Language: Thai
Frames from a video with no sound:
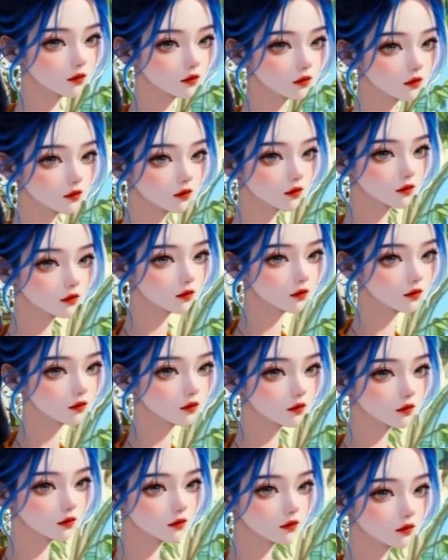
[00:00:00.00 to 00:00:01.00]
พวกเขาทั้ง
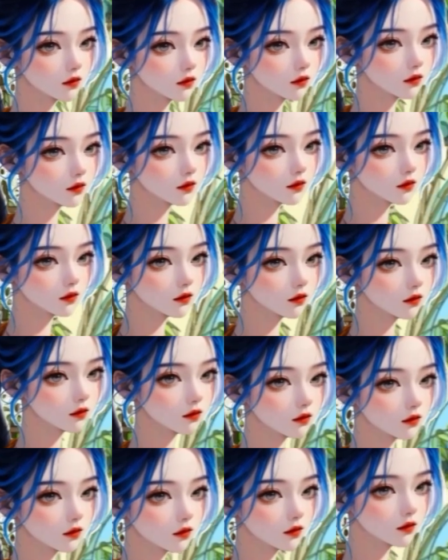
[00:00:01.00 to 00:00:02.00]
สามก็คงไม่ต้อ
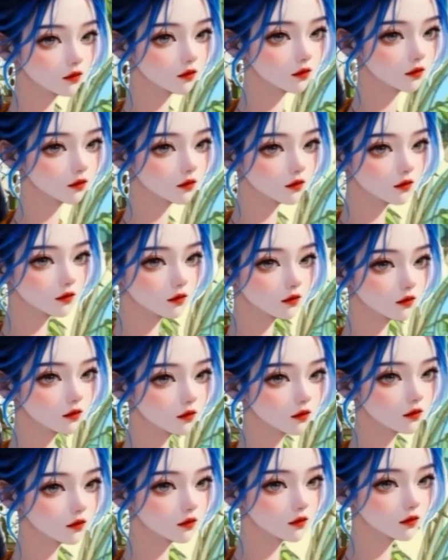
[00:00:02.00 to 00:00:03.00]
งมีชะตากรรมเช่น
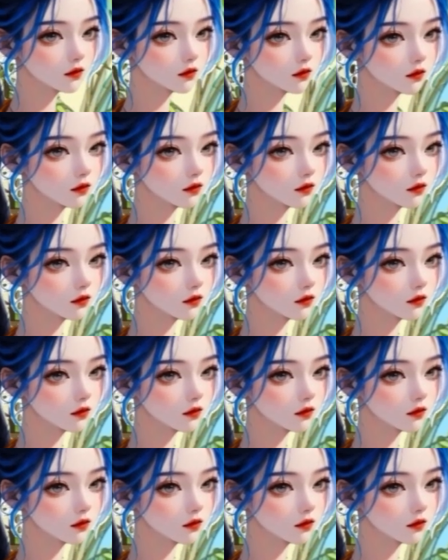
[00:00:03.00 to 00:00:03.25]
นี้